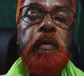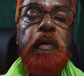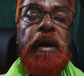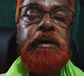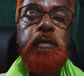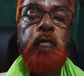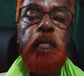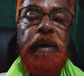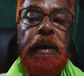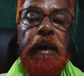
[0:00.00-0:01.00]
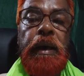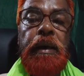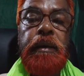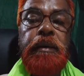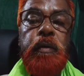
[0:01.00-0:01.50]
কোনো কাজ করবেন না
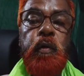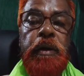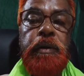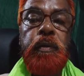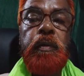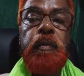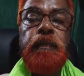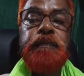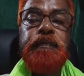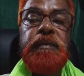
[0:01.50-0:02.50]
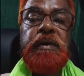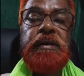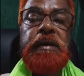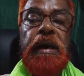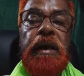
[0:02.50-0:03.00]
গর্হিত
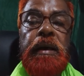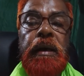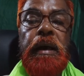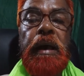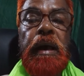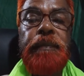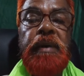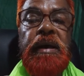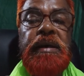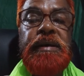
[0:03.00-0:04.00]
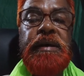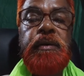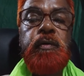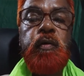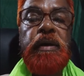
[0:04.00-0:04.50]
যা আপনার নিজের
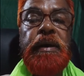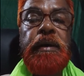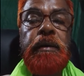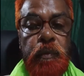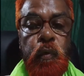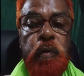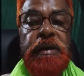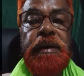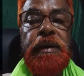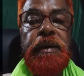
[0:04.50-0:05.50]
চোখের ক্ষতি